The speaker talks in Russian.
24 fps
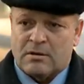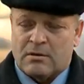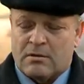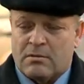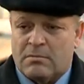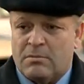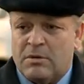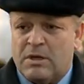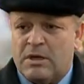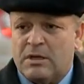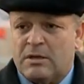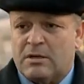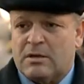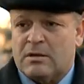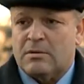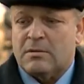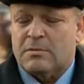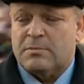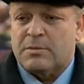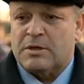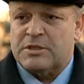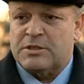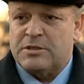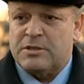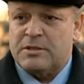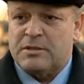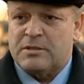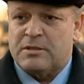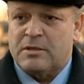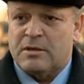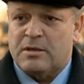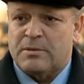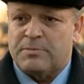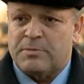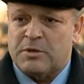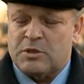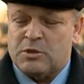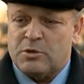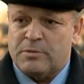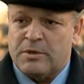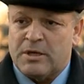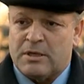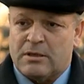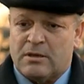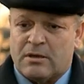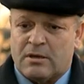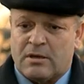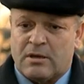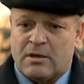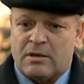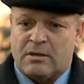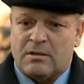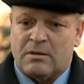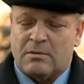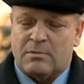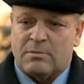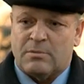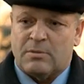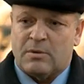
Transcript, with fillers: Мы их почистили, причем неоднократно.